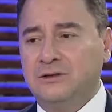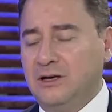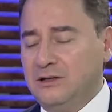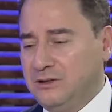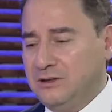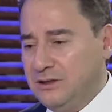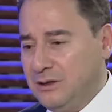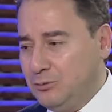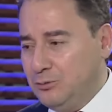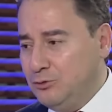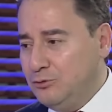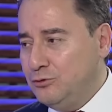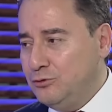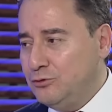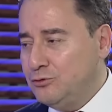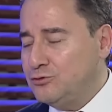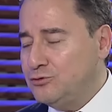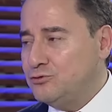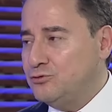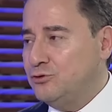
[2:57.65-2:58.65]
katkıda
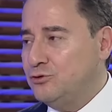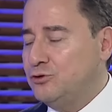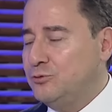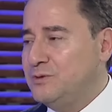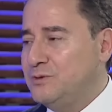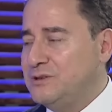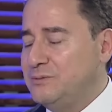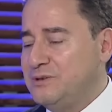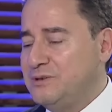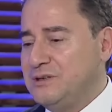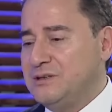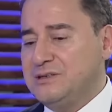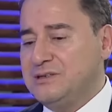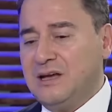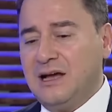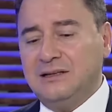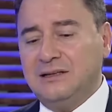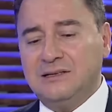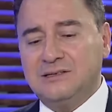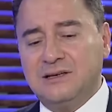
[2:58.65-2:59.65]
bulunuruz. Çünkü bizim için
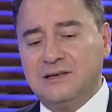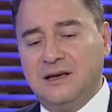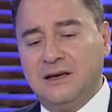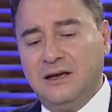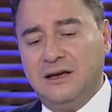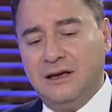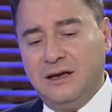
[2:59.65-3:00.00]
sadece